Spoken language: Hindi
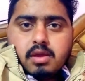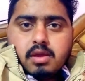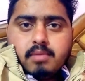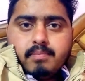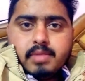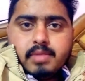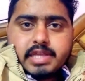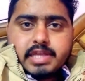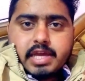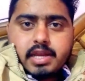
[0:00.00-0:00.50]

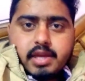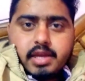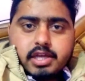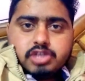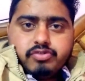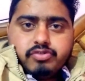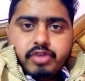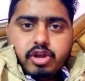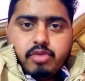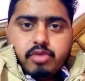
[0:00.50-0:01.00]
मिलते हैं
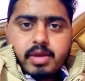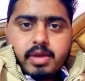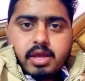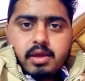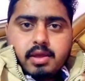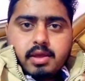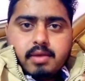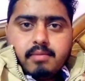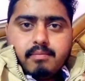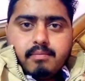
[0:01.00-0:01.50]
नेक्स्ट वीडियो
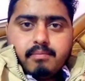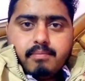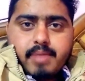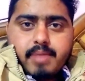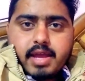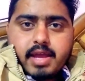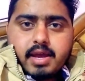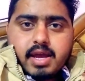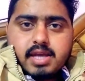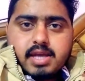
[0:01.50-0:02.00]
में
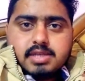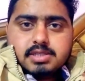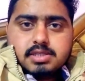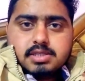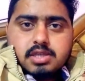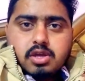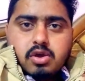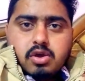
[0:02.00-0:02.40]
बाय गाइज